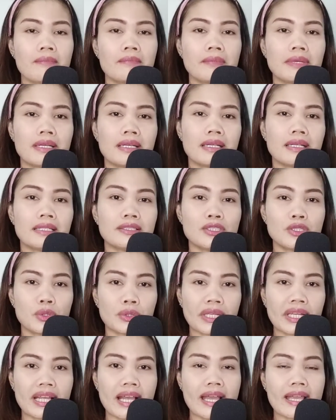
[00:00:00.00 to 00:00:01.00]

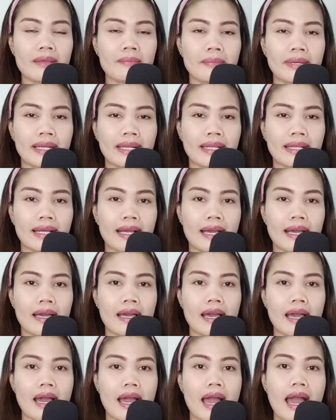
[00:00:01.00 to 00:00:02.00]
mencurigai
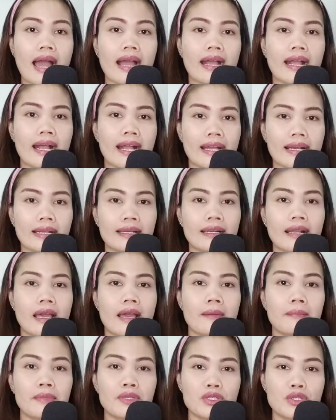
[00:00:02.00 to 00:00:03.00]
mereka akan
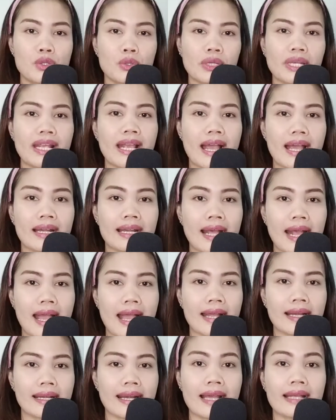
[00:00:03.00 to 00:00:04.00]
menculik
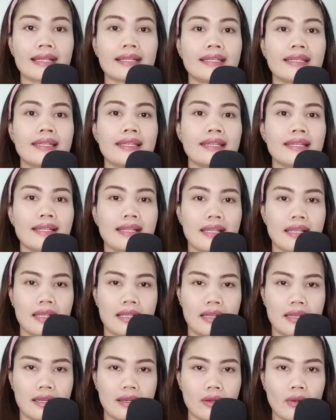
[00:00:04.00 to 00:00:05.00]
anak-anak di
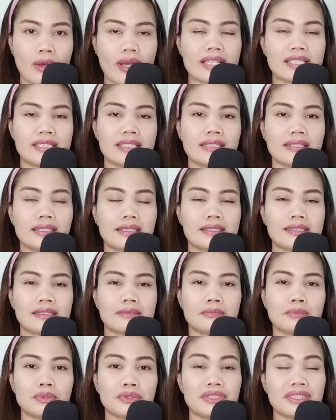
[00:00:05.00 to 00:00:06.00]
lokasi
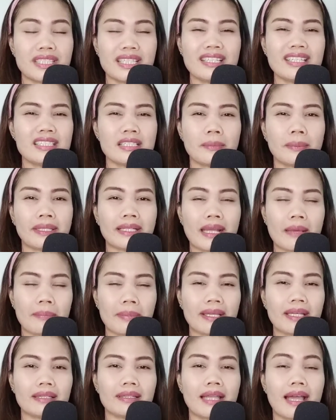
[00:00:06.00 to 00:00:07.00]
tersebut. Jadi seperti
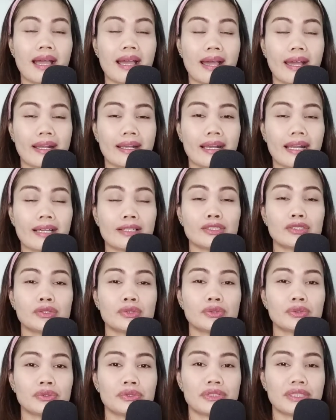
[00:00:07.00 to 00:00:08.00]
apa kita akan
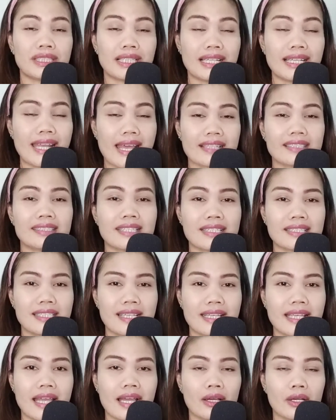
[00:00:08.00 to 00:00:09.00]
langsung lihat
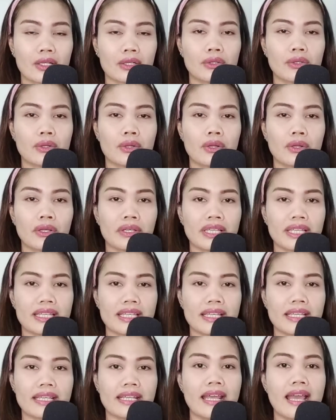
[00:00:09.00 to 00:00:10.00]
saja ya
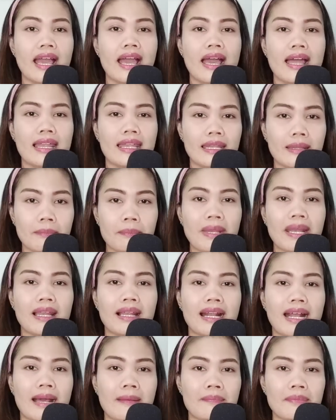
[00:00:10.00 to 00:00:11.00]
kronologi lebih
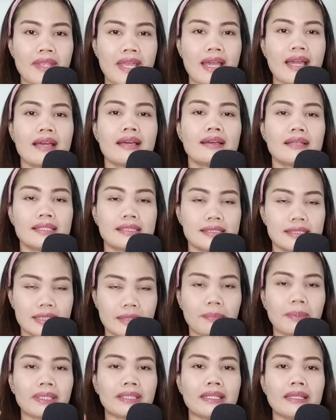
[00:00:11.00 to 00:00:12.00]
lengkapnya
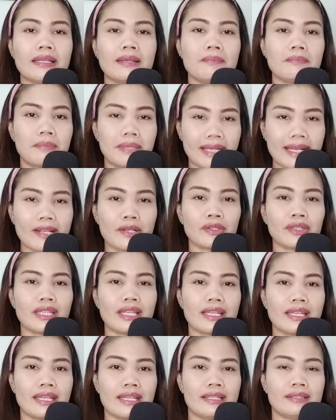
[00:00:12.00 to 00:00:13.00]
seperti berikut
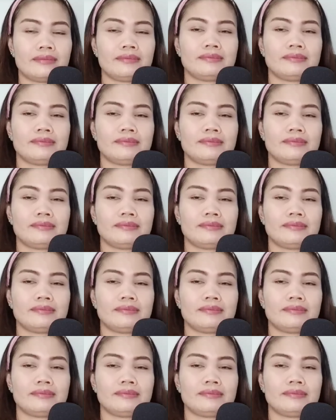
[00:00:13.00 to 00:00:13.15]
ini.